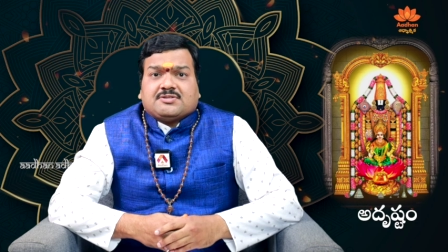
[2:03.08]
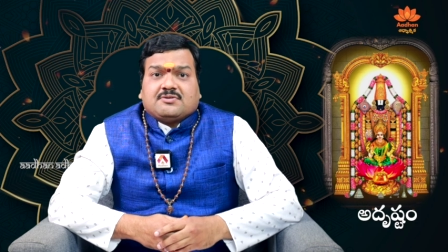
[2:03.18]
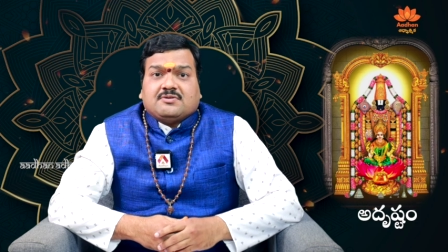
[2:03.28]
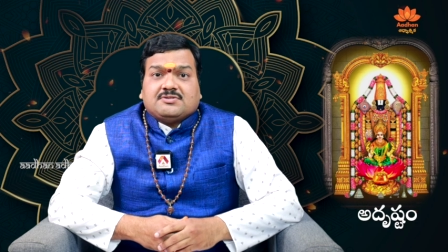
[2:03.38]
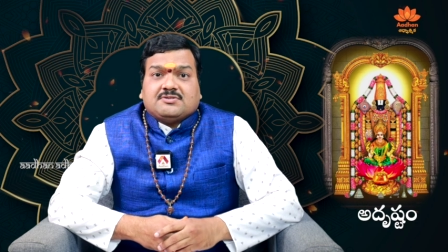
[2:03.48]

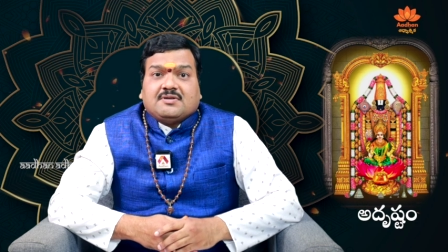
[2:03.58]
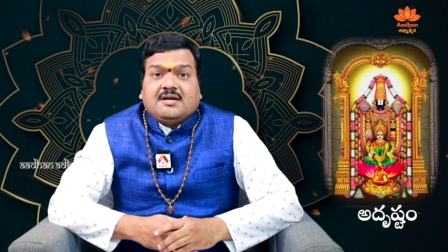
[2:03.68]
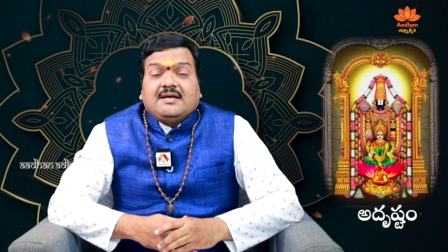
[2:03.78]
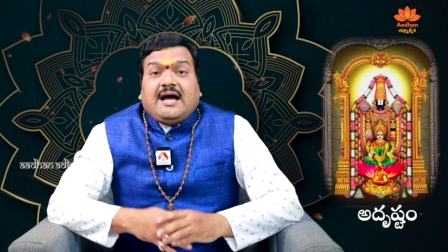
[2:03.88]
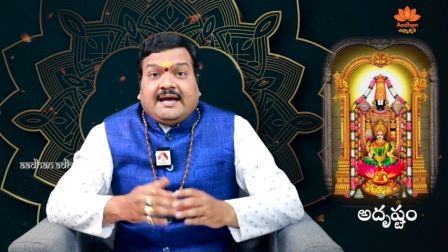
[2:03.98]
చేసుకోవచ్చు
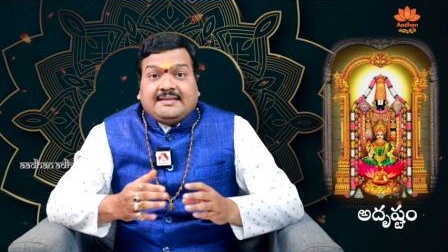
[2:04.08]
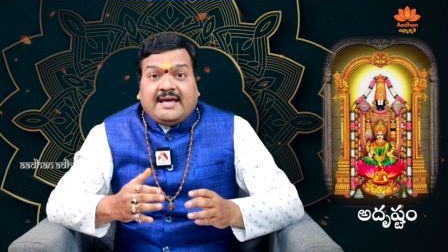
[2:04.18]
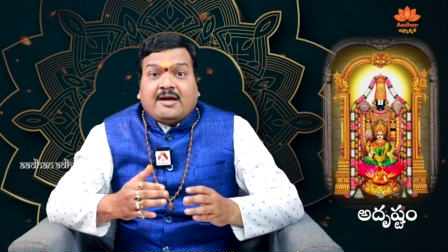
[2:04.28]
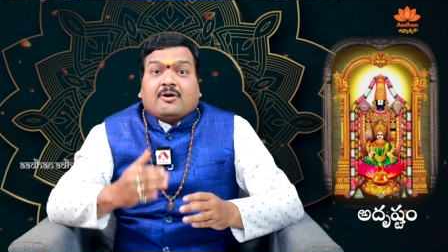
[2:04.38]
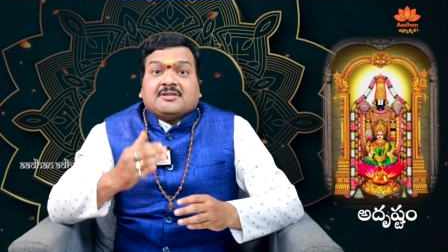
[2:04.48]

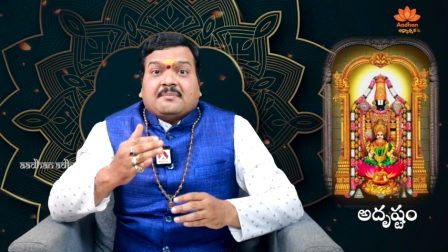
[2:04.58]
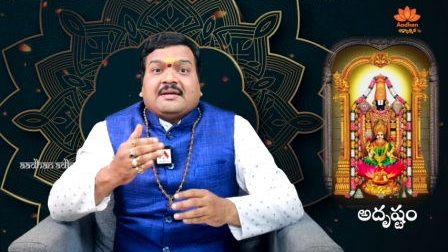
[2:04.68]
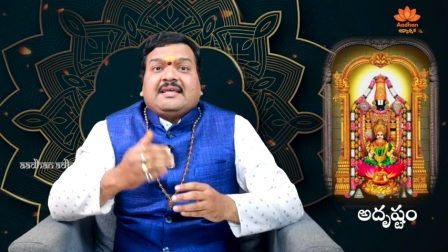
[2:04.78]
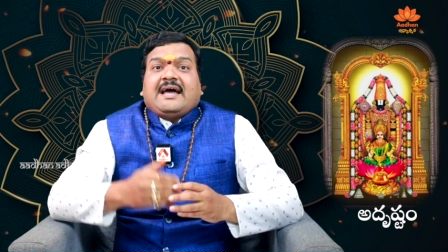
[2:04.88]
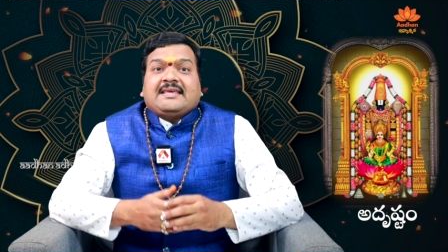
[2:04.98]
అయితే
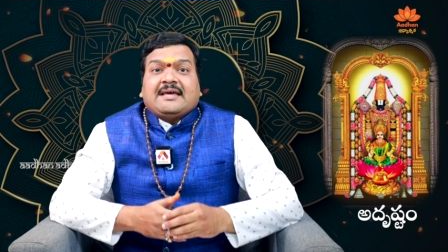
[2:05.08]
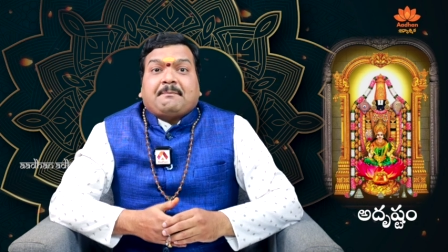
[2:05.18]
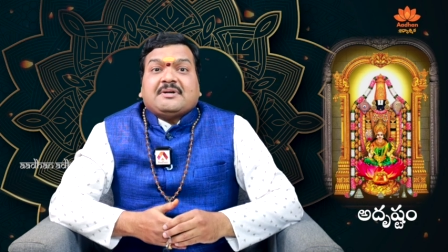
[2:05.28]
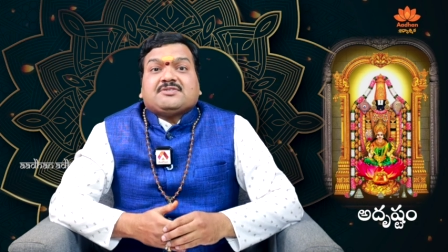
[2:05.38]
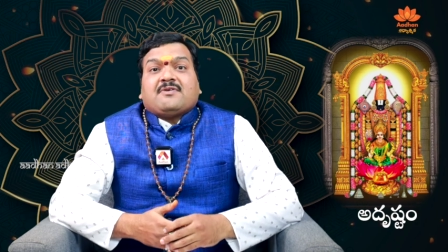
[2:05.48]
కొంతమంది అయ్యప్ప